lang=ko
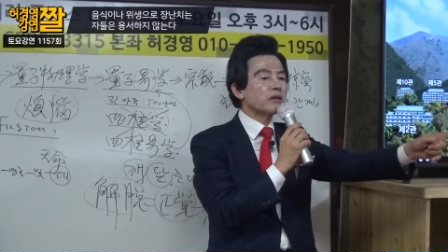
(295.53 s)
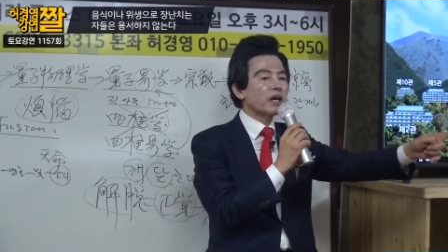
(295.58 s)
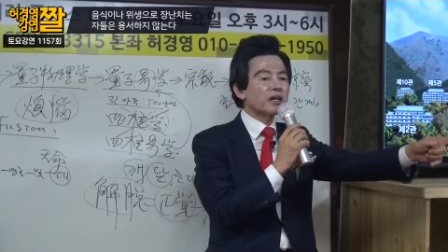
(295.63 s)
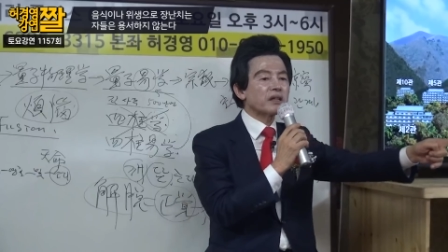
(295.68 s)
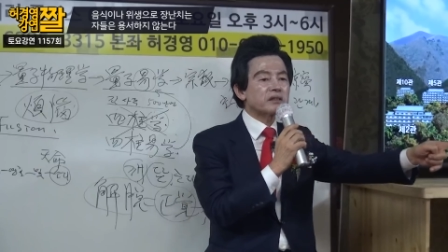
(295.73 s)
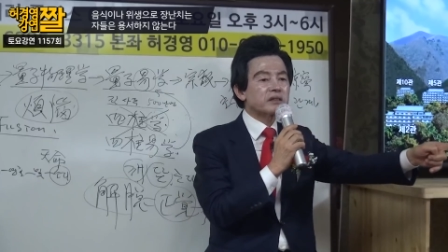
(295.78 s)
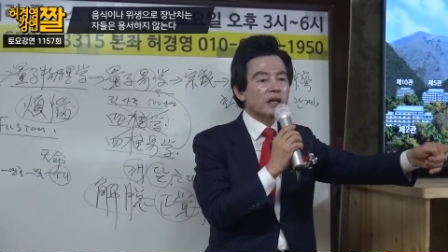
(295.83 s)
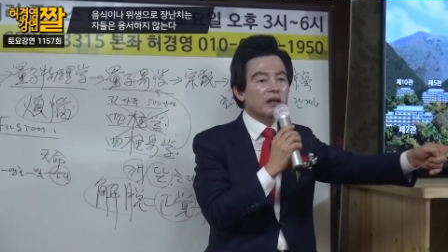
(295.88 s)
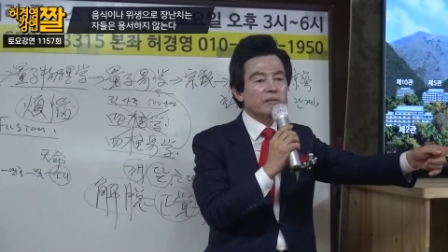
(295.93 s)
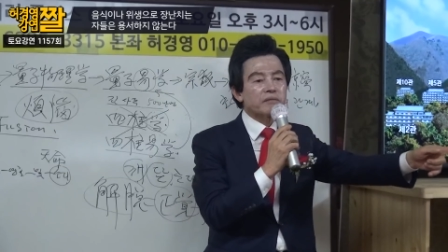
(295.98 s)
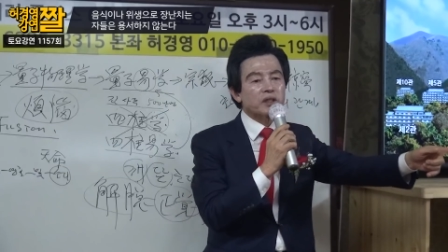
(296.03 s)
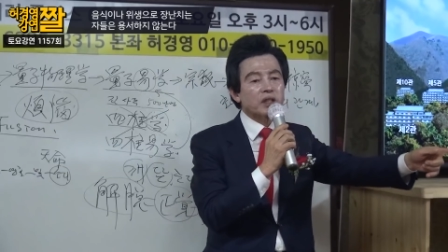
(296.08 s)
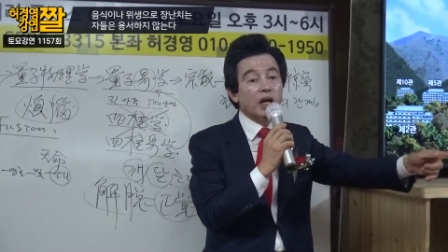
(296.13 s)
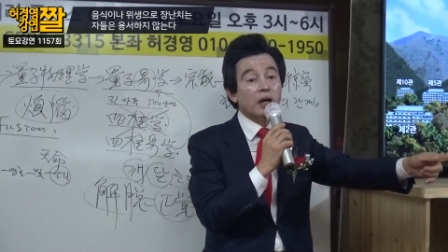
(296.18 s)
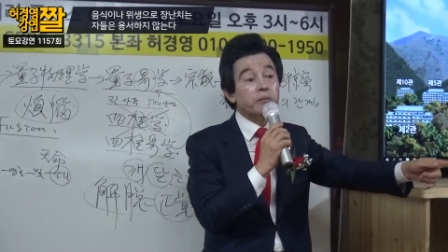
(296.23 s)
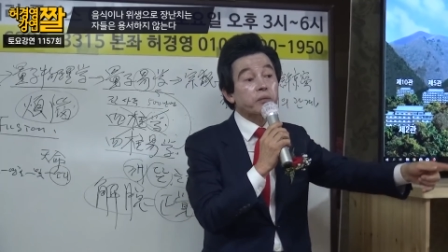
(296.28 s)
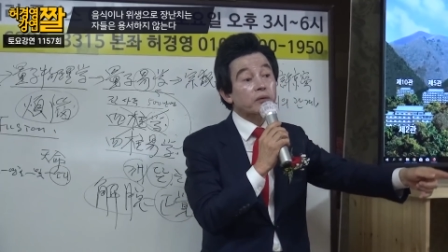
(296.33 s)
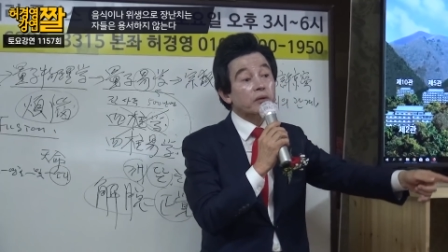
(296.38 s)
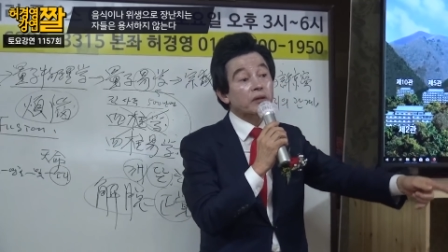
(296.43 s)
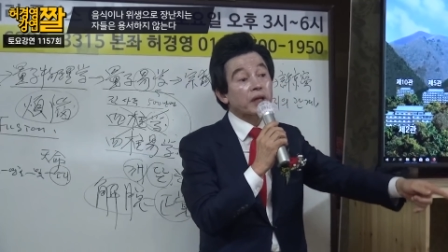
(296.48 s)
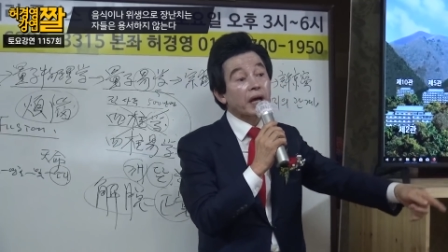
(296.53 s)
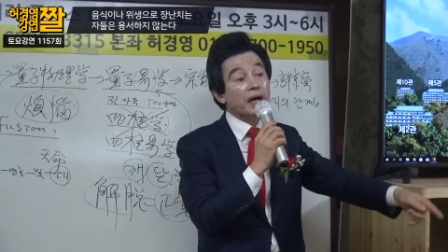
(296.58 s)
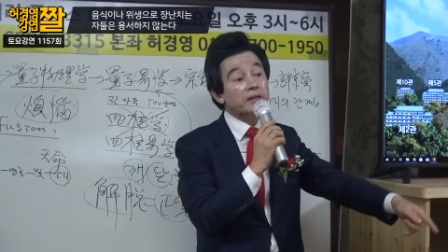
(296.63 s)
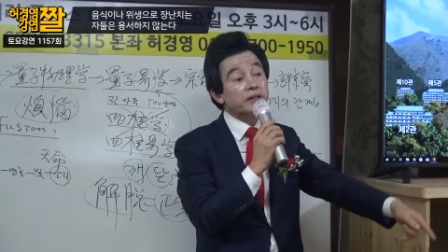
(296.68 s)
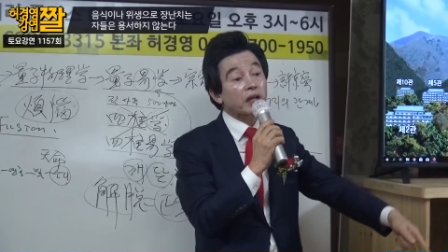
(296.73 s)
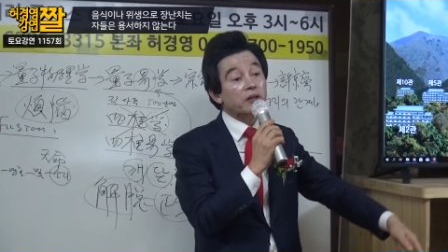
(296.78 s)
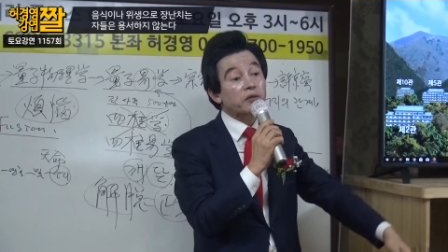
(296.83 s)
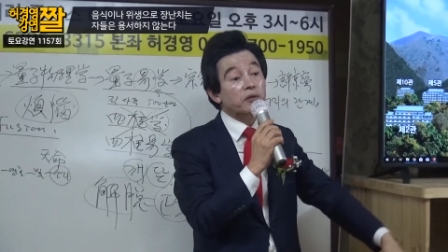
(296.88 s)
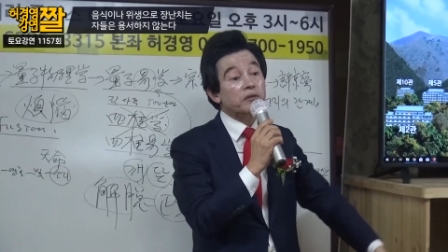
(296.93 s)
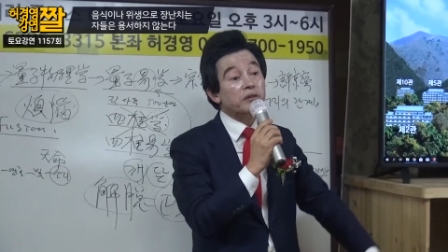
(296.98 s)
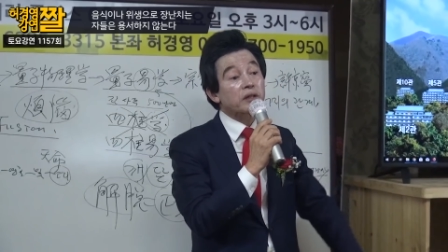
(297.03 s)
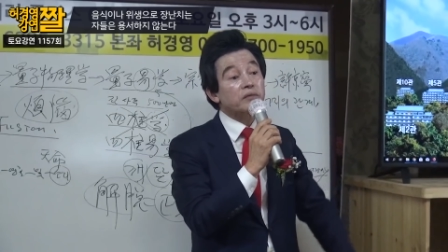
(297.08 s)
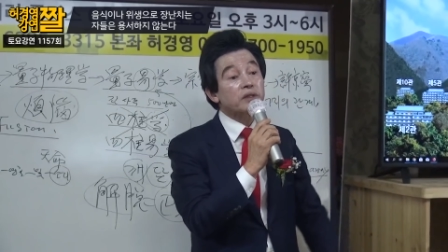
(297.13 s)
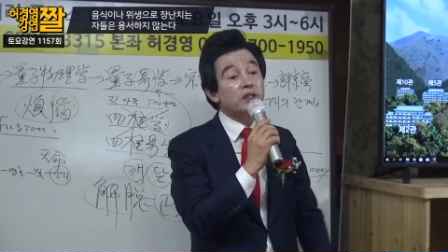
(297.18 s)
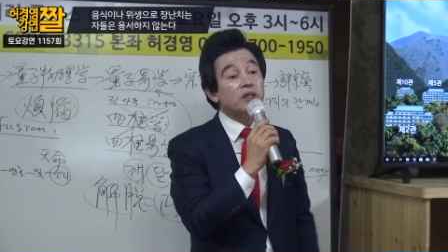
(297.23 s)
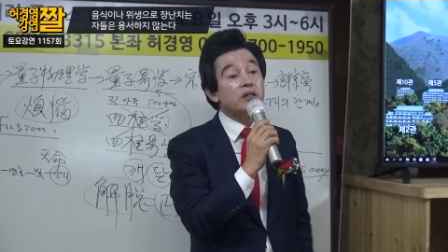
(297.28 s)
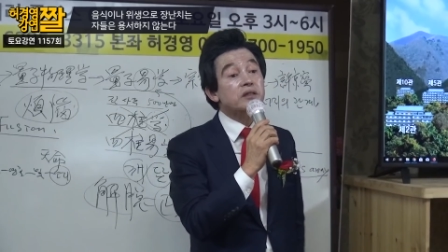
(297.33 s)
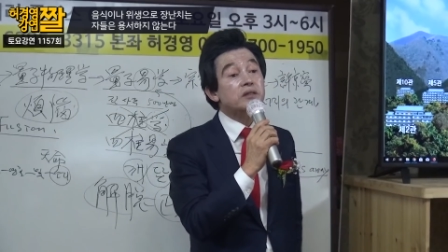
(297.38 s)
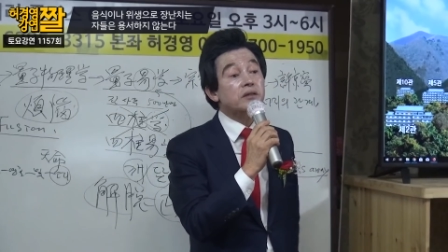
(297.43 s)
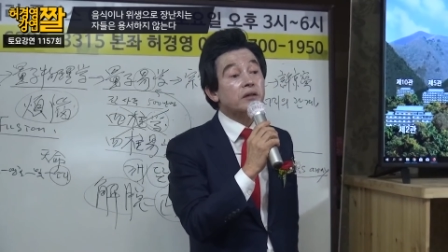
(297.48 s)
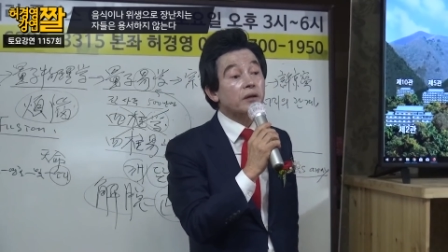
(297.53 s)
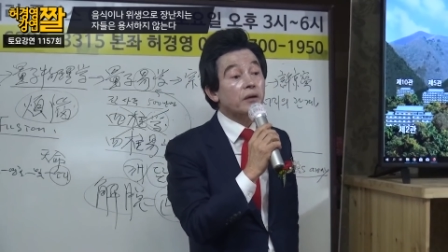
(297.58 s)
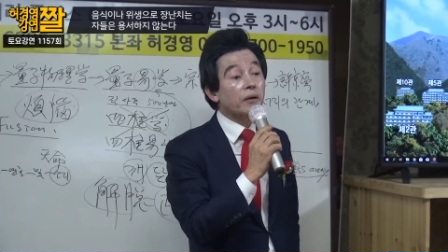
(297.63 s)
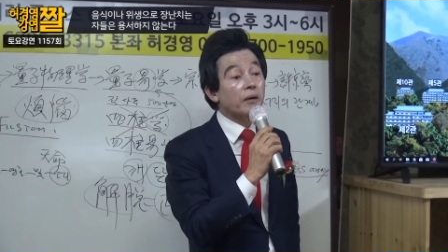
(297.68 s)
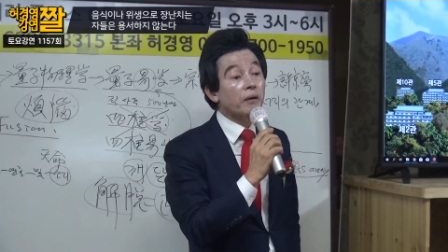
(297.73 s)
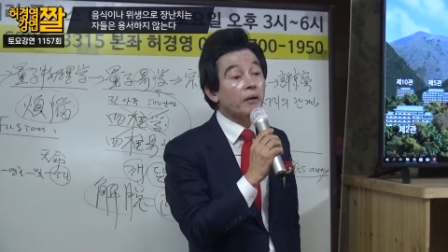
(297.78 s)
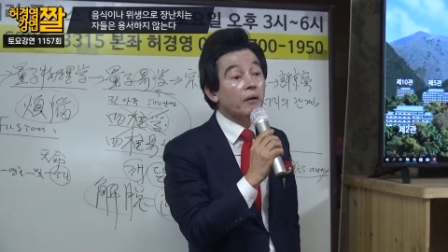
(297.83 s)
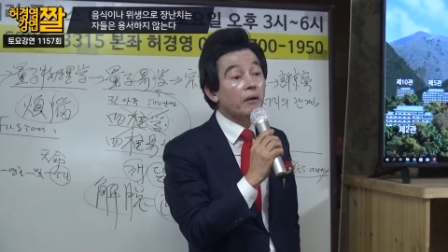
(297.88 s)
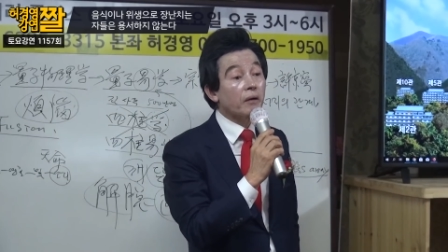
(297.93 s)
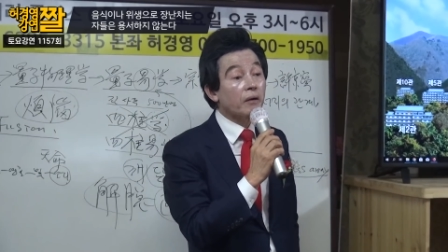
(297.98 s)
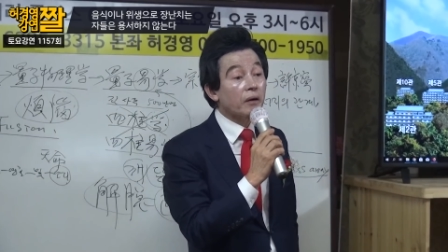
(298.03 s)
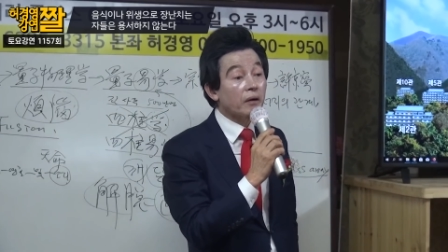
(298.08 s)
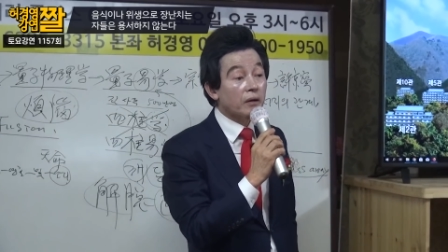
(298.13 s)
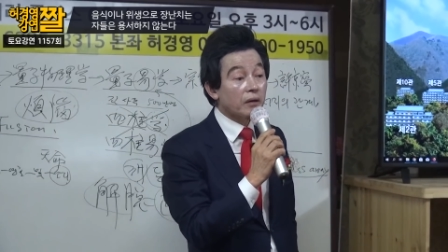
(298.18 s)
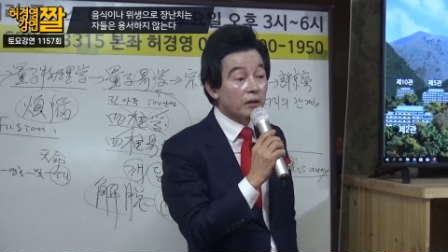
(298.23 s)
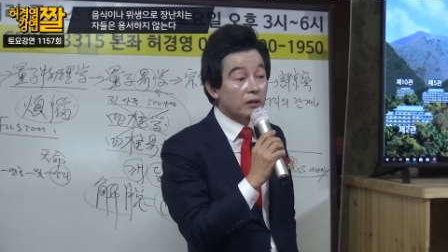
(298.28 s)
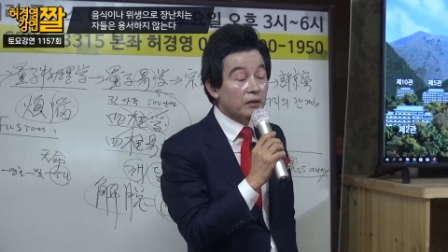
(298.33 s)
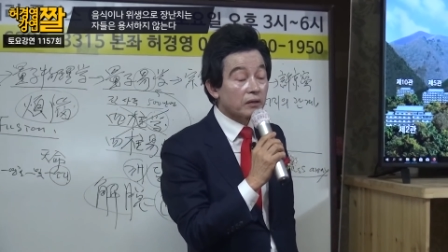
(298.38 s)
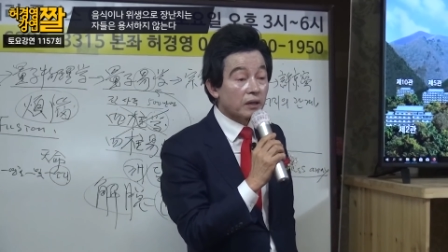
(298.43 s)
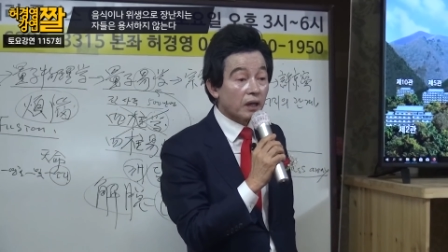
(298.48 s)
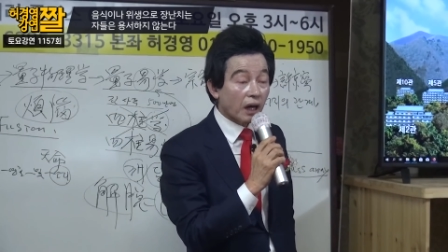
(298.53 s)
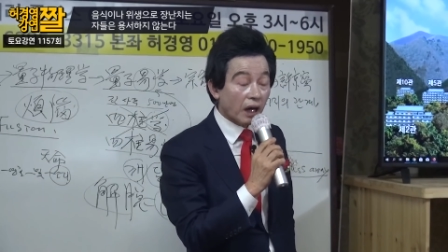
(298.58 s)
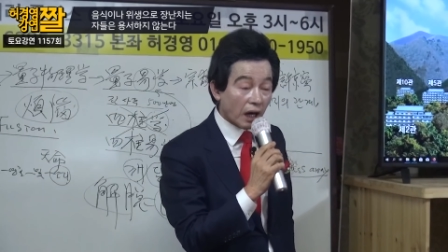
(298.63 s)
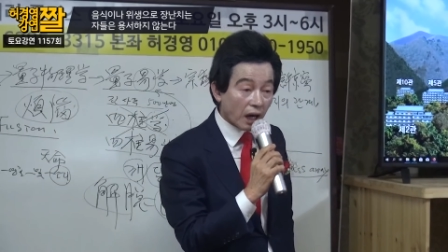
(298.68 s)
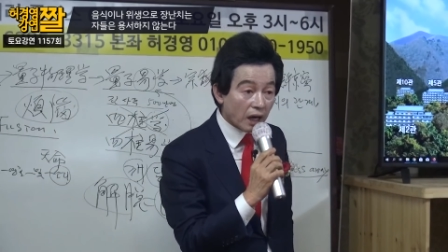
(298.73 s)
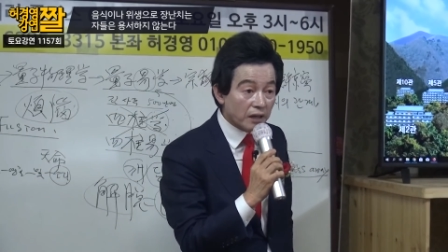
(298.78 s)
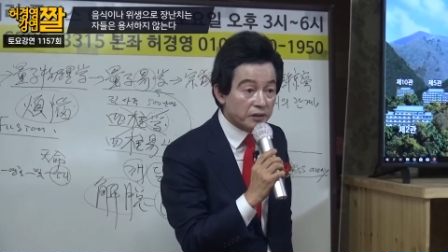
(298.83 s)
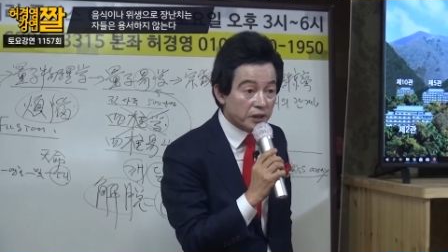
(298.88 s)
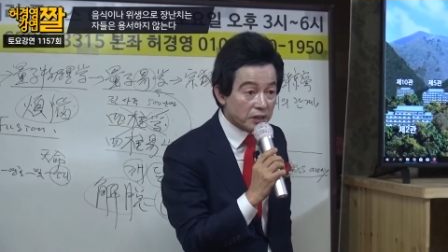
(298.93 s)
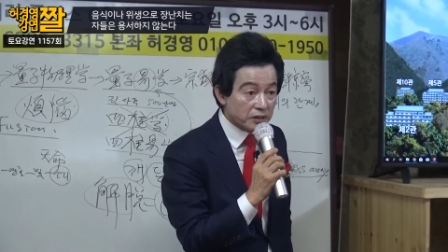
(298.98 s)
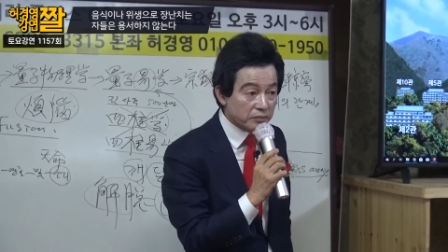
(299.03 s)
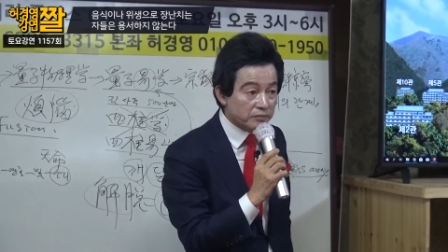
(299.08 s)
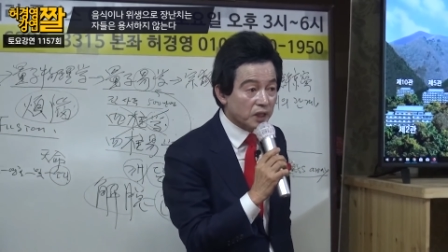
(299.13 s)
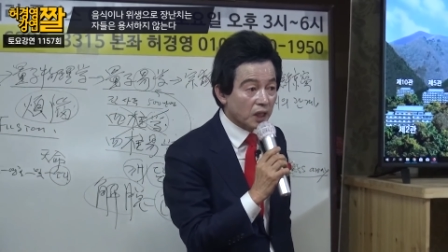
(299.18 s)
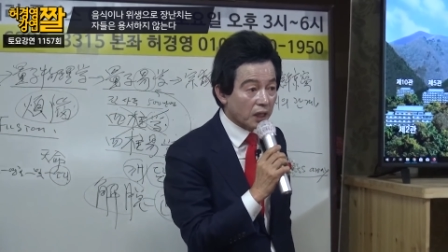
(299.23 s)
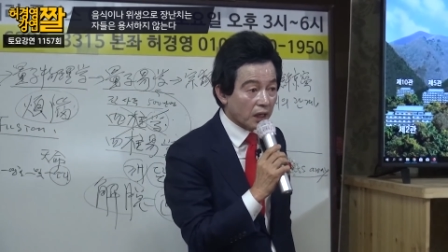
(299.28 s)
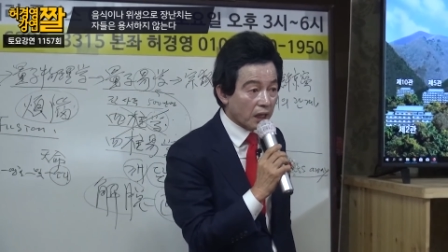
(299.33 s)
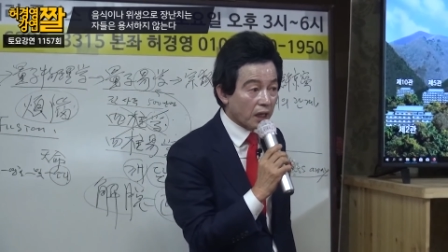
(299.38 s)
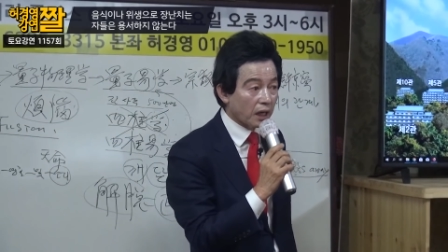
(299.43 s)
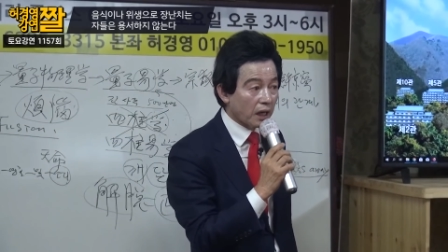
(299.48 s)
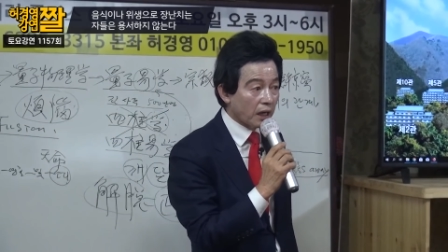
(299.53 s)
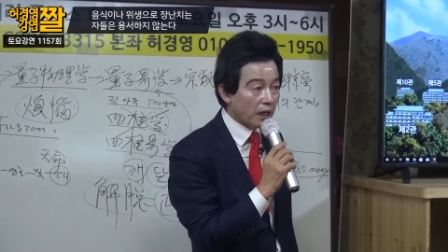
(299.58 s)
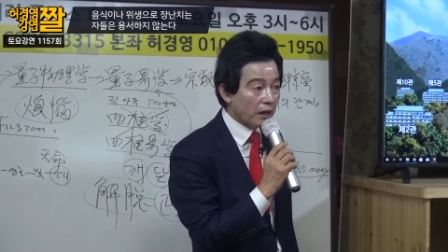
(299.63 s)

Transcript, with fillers: 다니는 사람들이 앞으로 내가 대통령 되면 있어요. 알겠습니까?